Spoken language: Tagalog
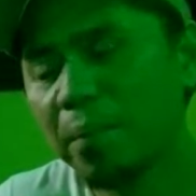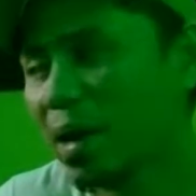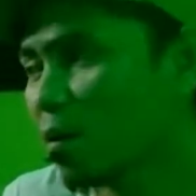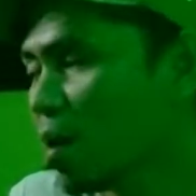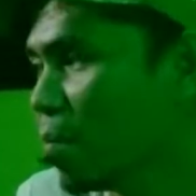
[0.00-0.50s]

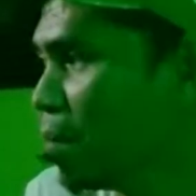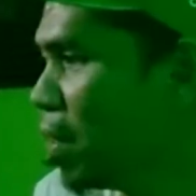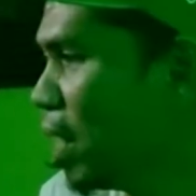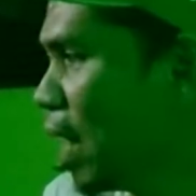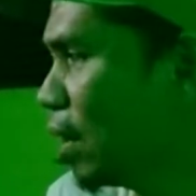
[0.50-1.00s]
Pero ang
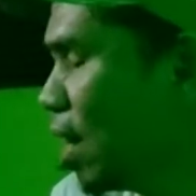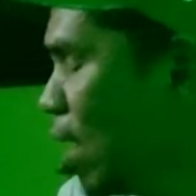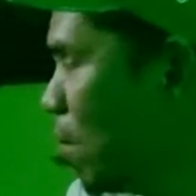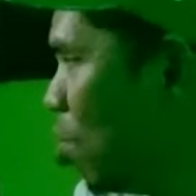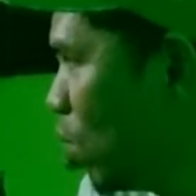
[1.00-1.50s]
mabigat,
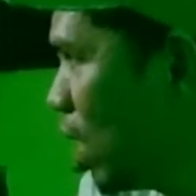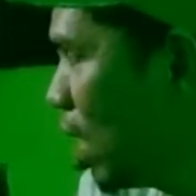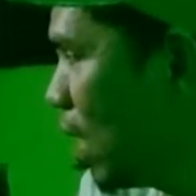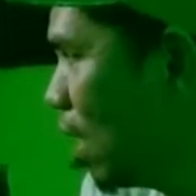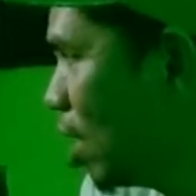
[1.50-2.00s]
ang mura
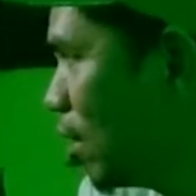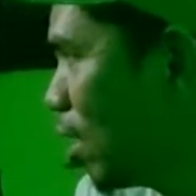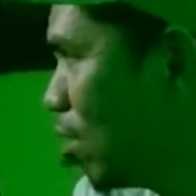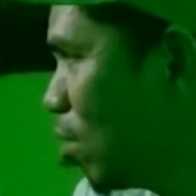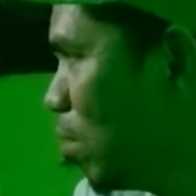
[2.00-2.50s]
lang ang
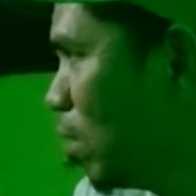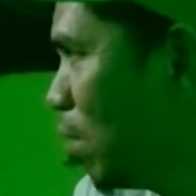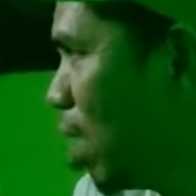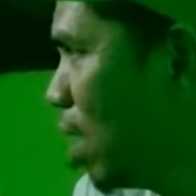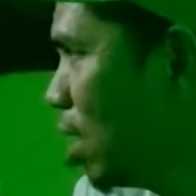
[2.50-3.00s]
interior mo, di
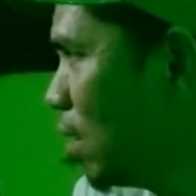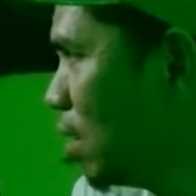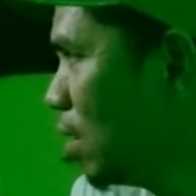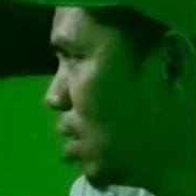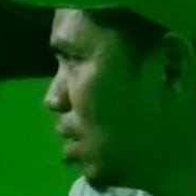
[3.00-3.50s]
ba? Hindi,
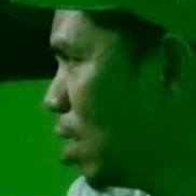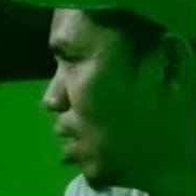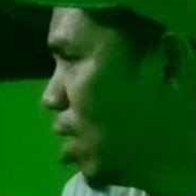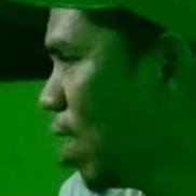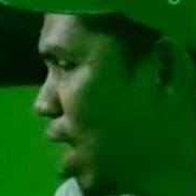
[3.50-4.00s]
wala.
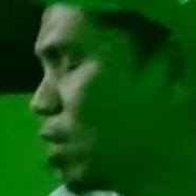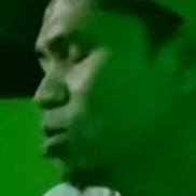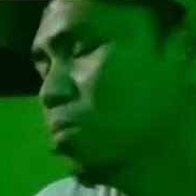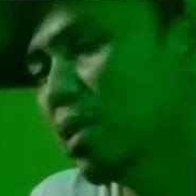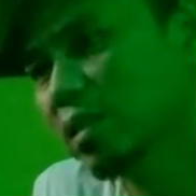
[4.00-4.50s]
Tubeless yun. Ah,
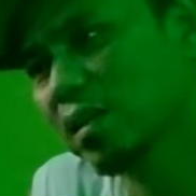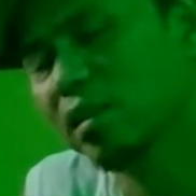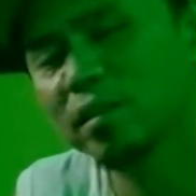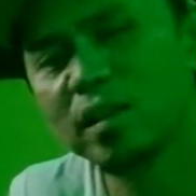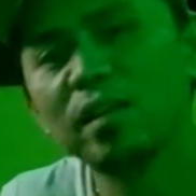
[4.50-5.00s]
tubeless
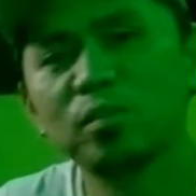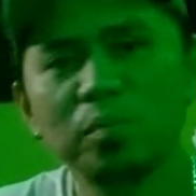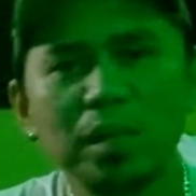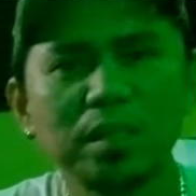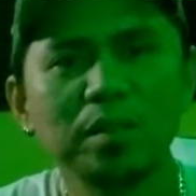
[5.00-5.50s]
yun. Sa so,
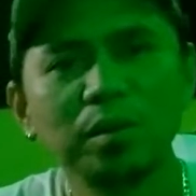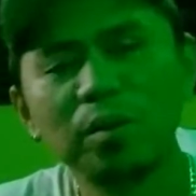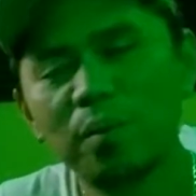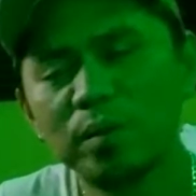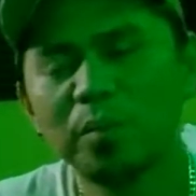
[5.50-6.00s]
tubeless. So,
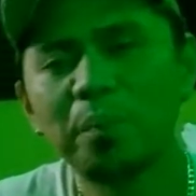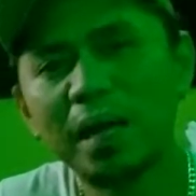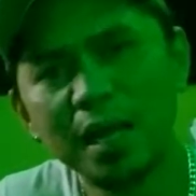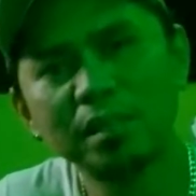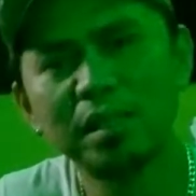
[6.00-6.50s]
so,
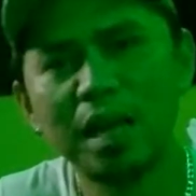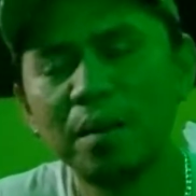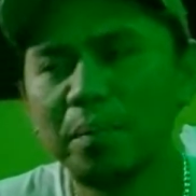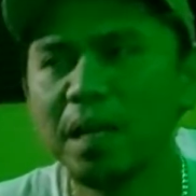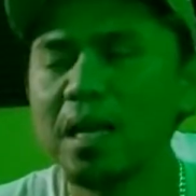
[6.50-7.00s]
parehas
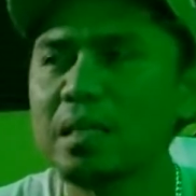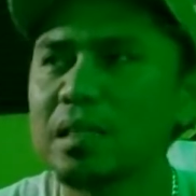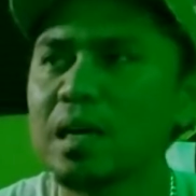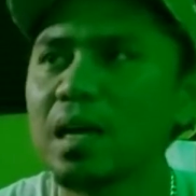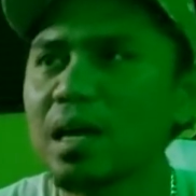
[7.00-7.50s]
lang. Parehas
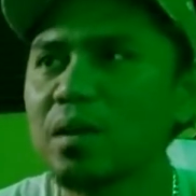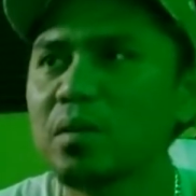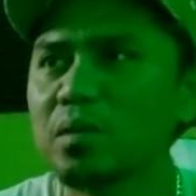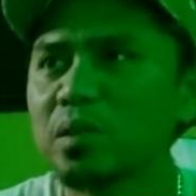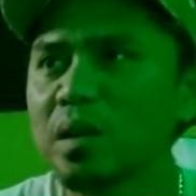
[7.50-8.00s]
lang
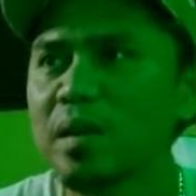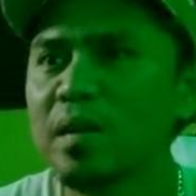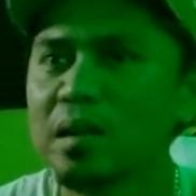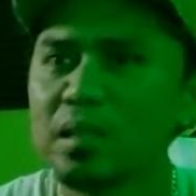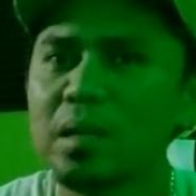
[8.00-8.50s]
halos. Tubeless
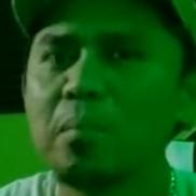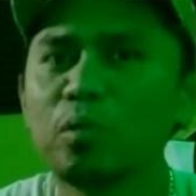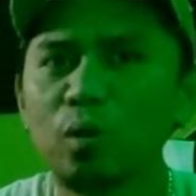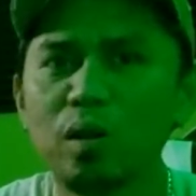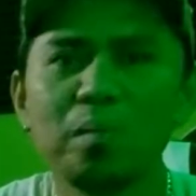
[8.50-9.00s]
yun. Kasi
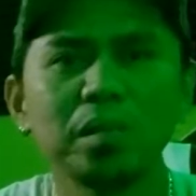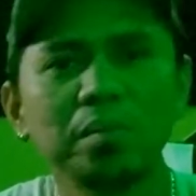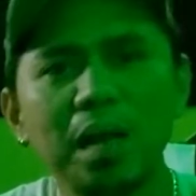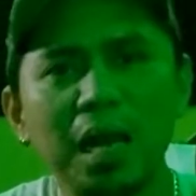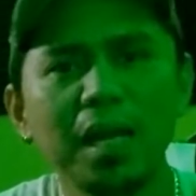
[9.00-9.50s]
motor yun, mas
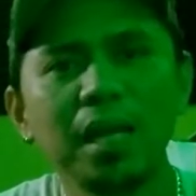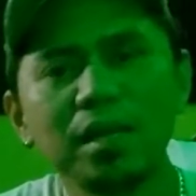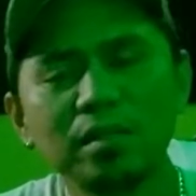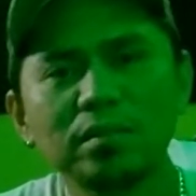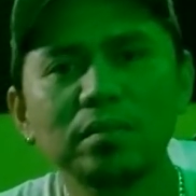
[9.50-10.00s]

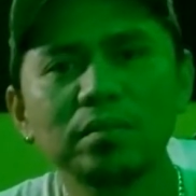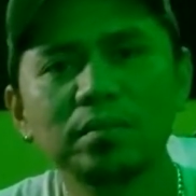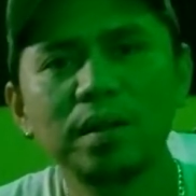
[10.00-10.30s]
malaki. Yung...